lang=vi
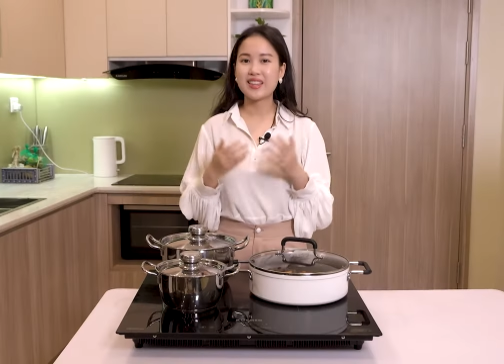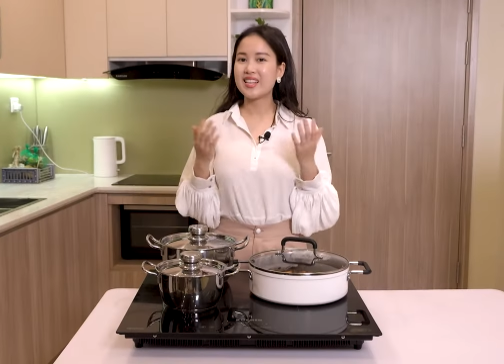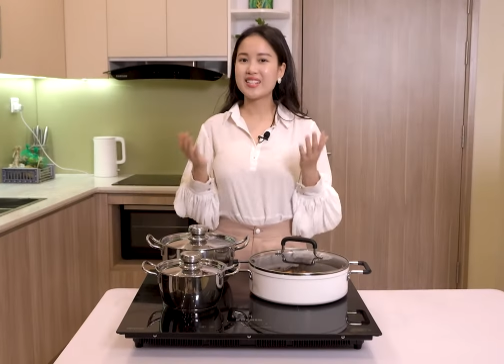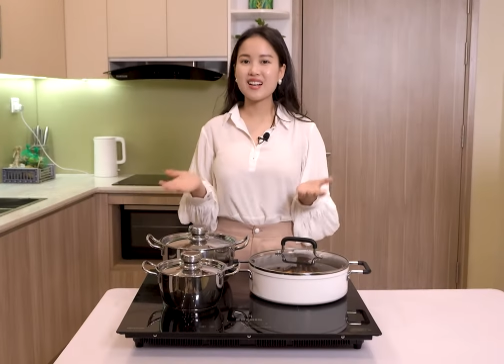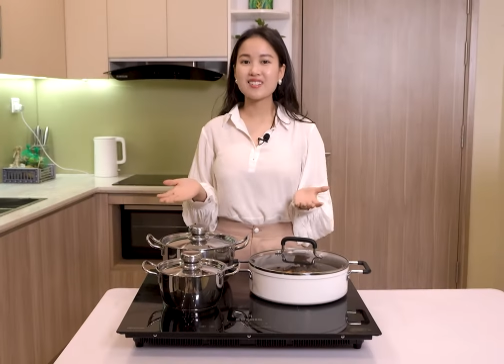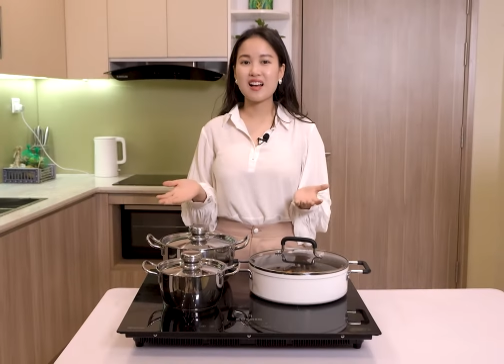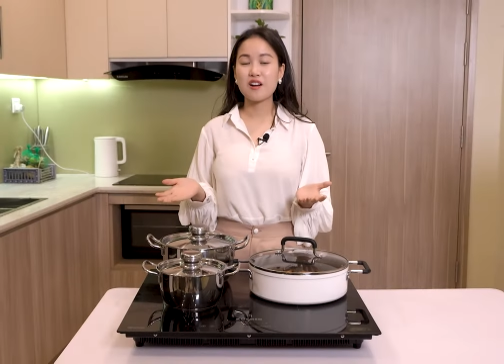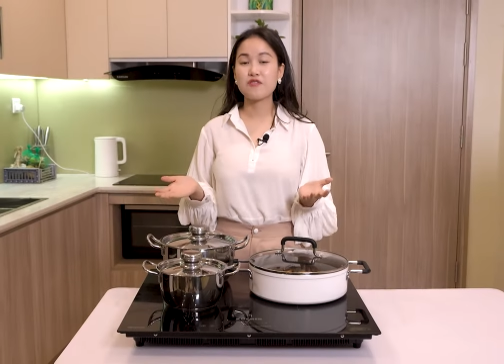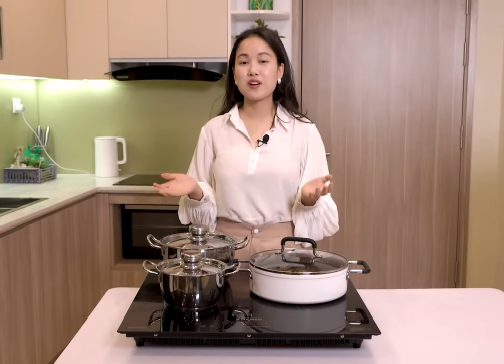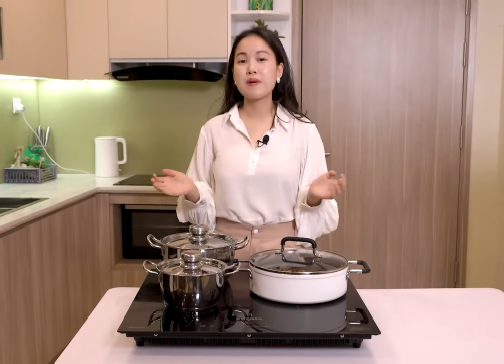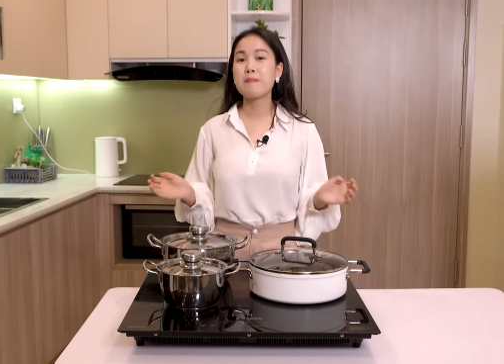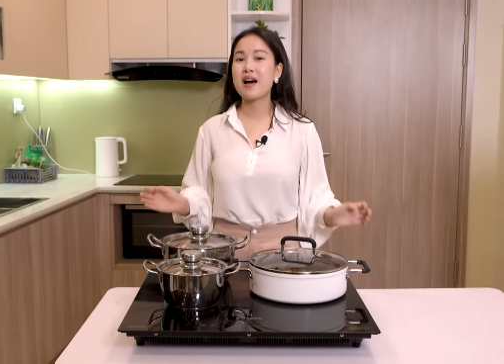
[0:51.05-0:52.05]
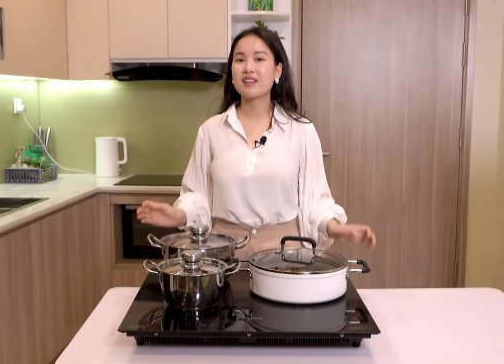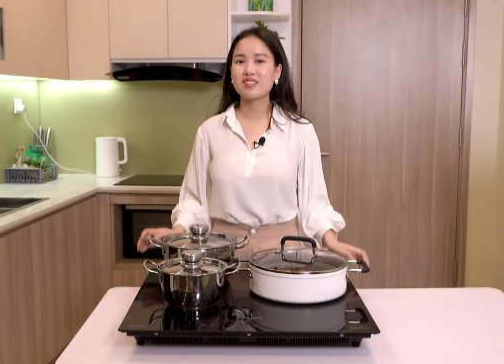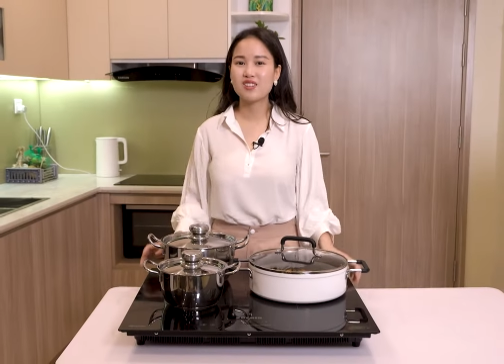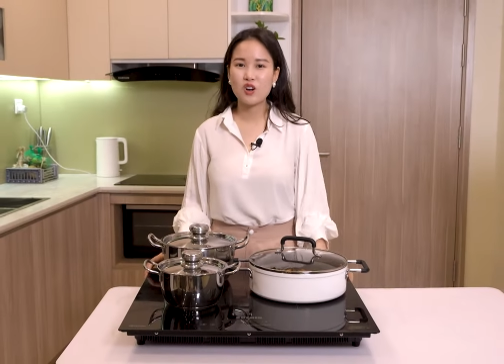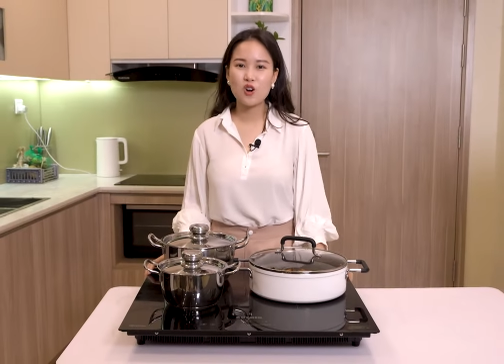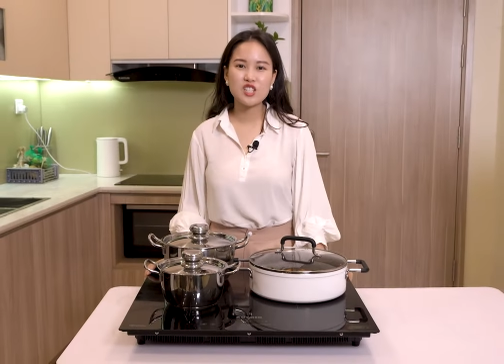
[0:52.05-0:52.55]
tin chắc rằng với bếp 3
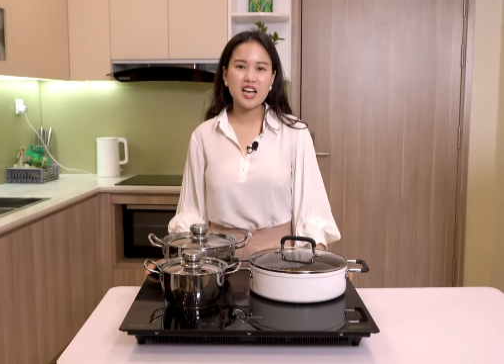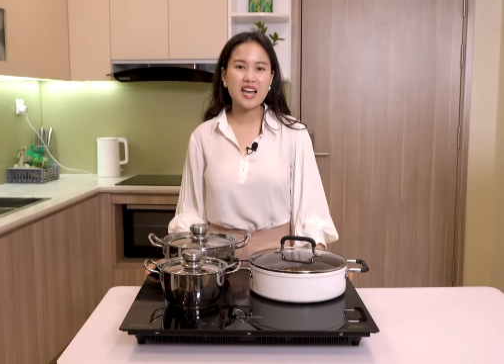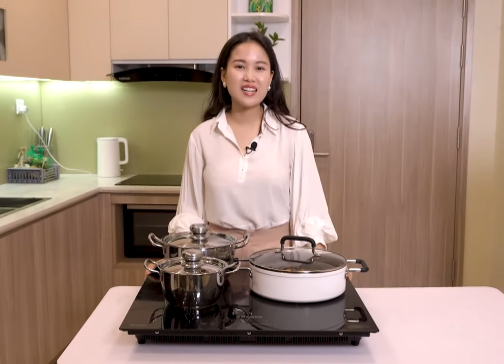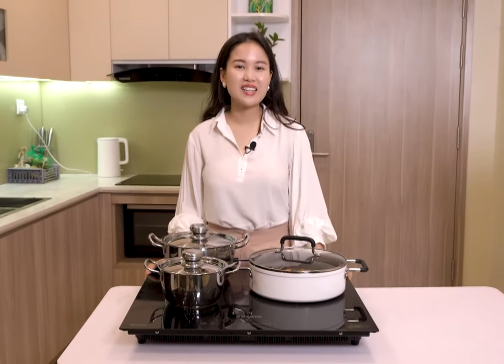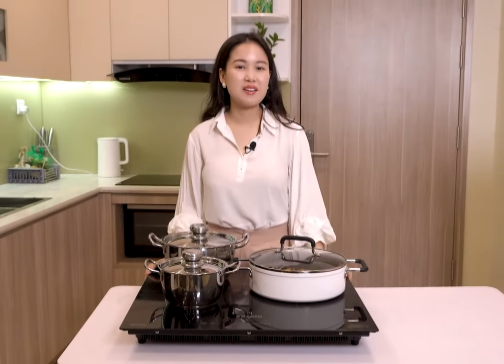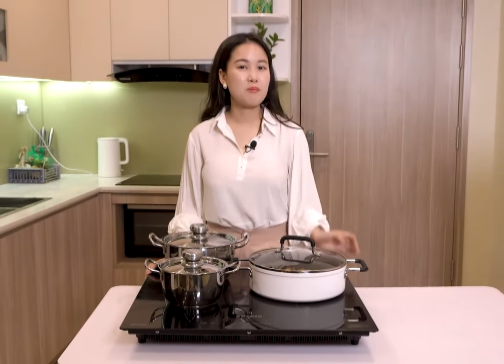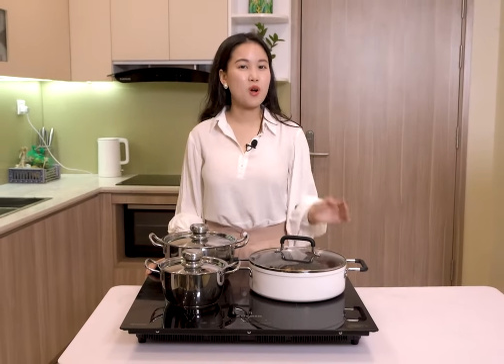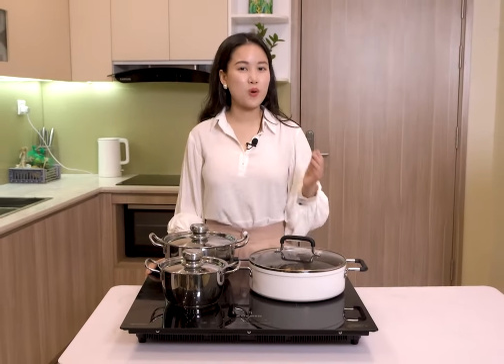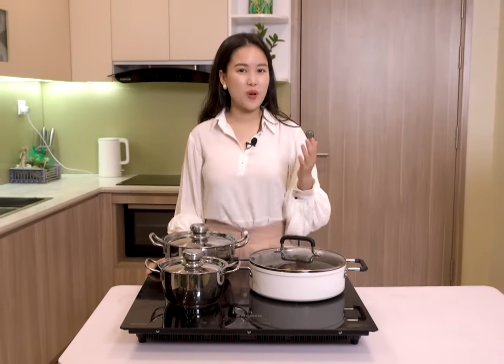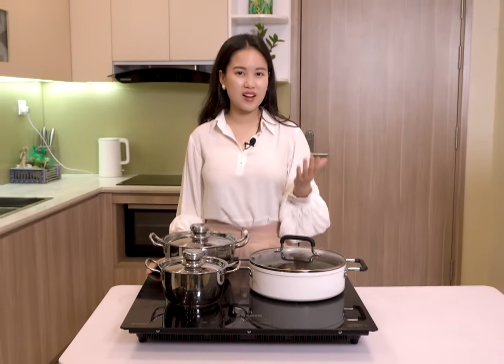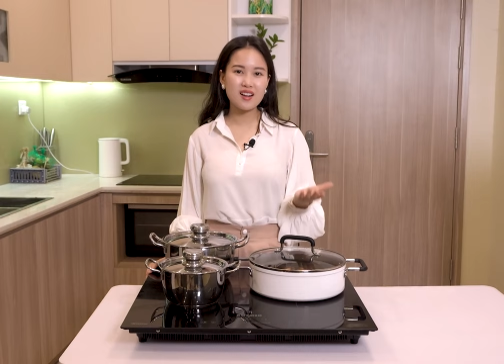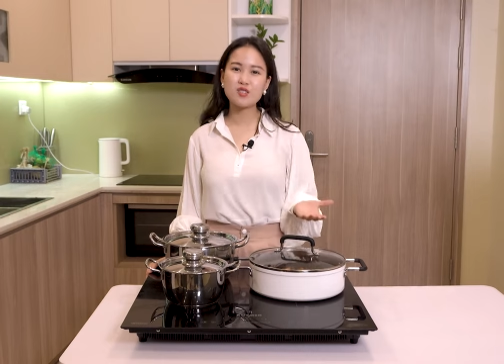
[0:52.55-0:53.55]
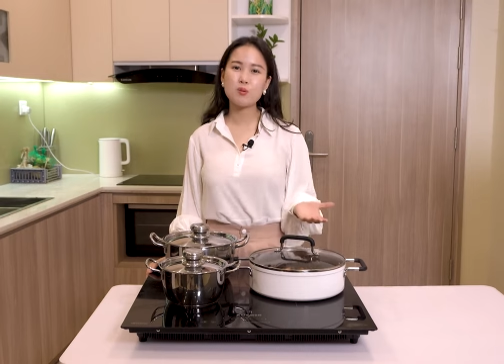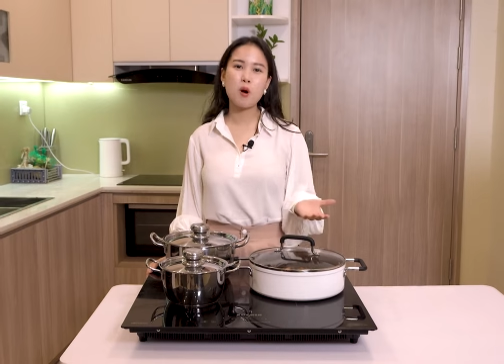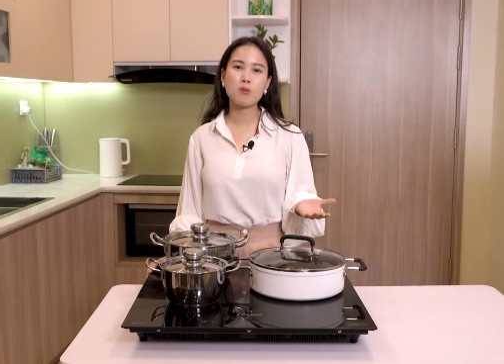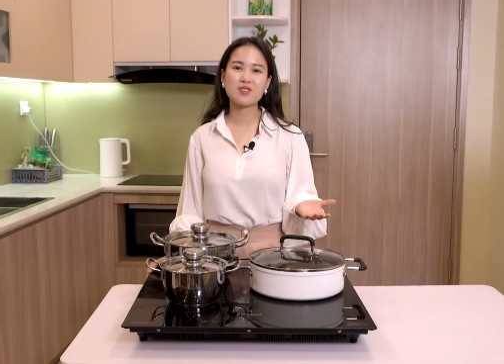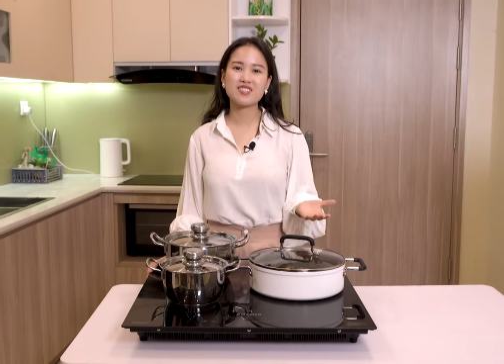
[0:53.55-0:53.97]
từ Cuchen thì mọi khoảnh khắc sum họp